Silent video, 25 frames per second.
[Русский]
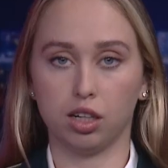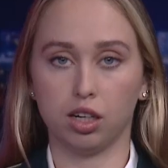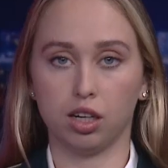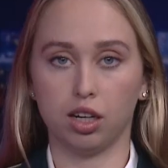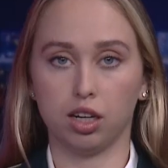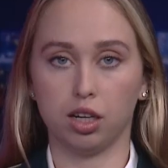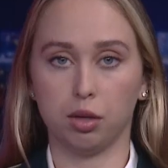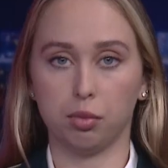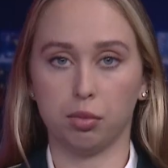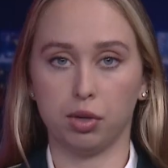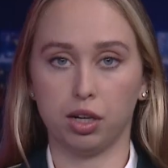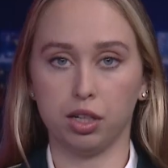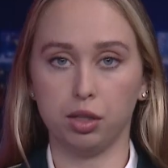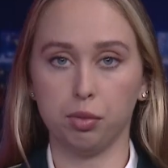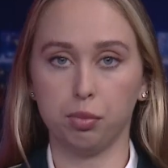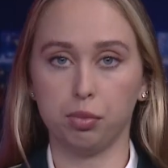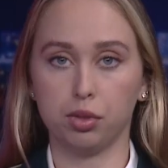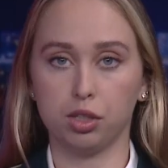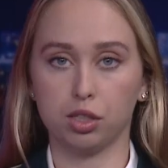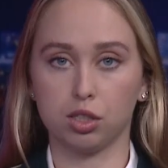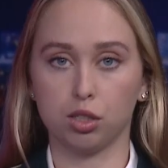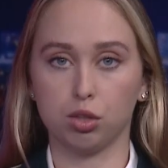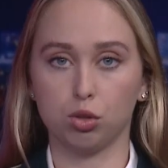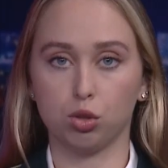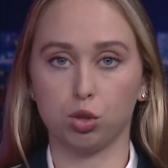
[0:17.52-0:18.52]
Халиман,
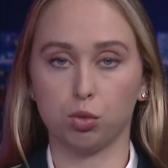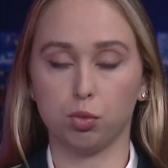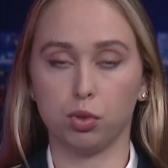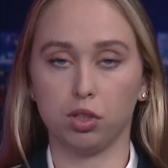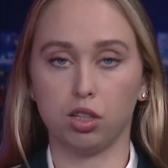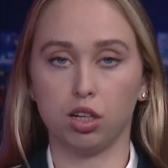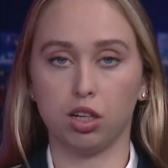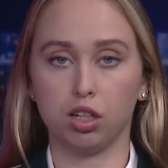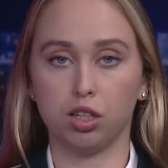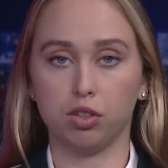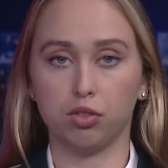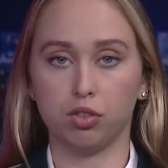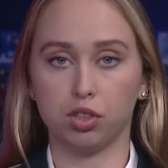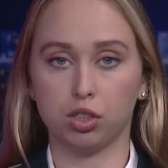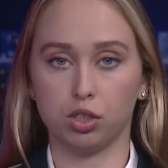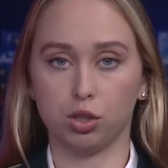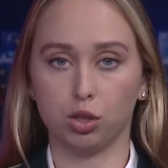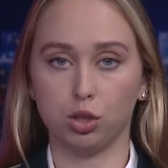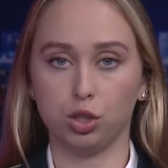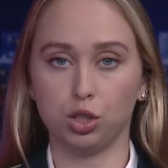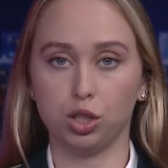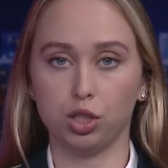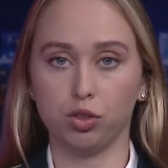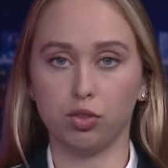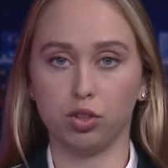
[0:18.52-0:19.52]
пресс-служба
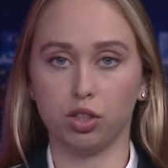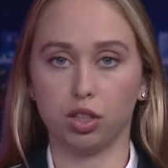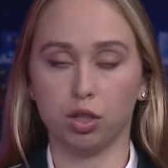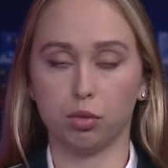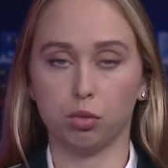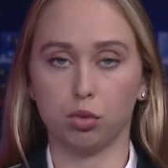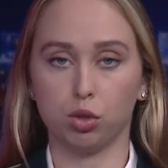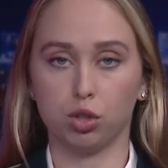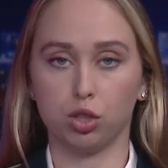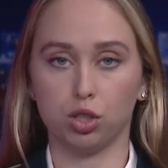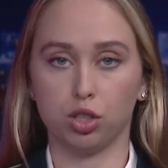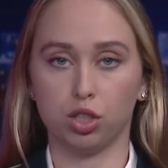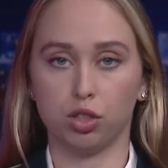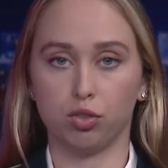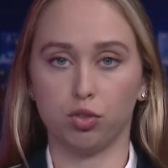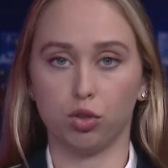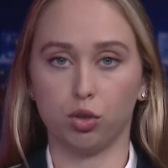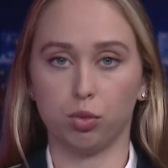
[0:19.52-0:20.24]
Дальневосточного таможенного